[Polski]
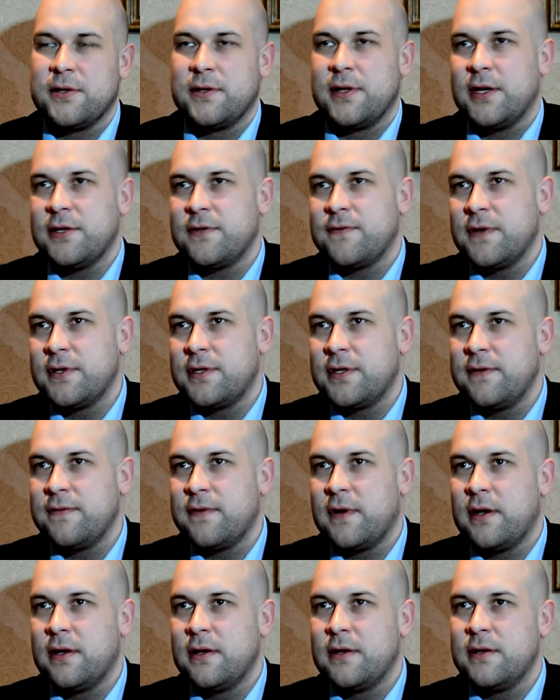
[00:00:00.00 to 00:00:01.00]
No, nasz
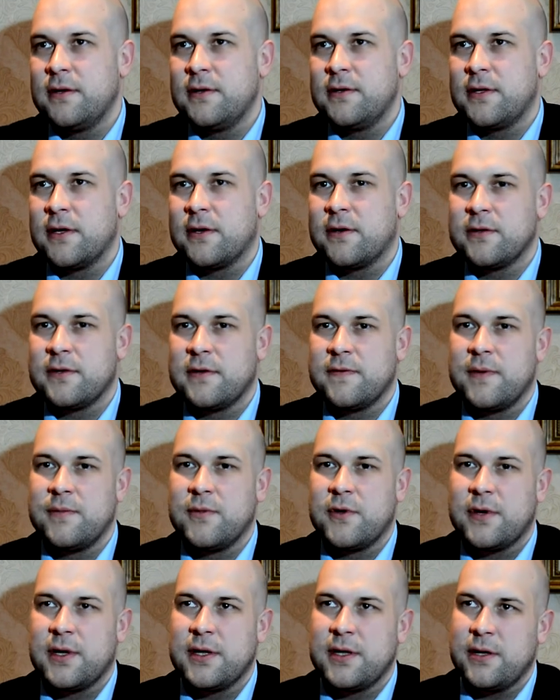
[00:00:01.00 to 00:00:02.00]
festiwal, z tego co
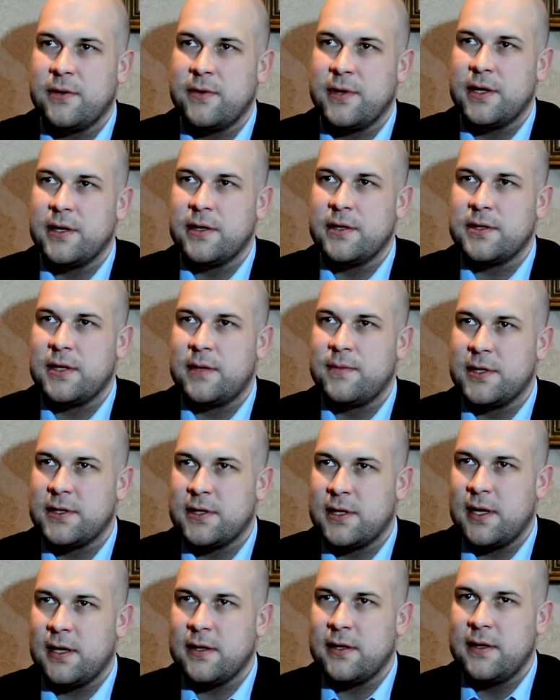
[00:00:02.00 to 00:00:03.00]
wiem, to generuje same
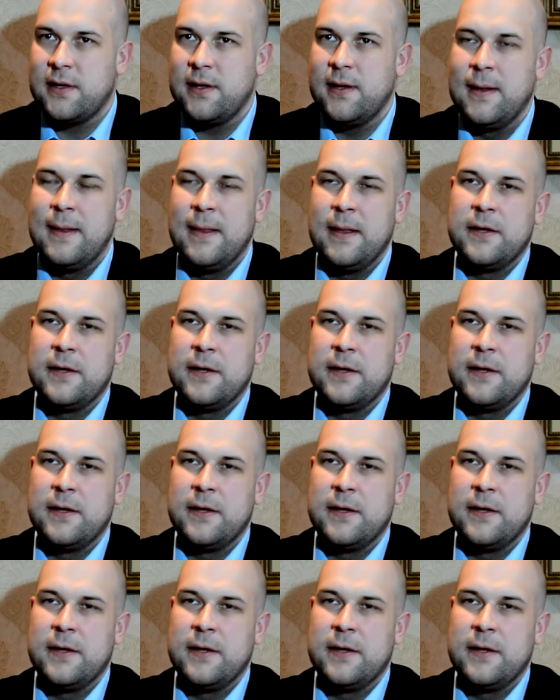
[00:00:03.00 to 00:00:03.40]
straty.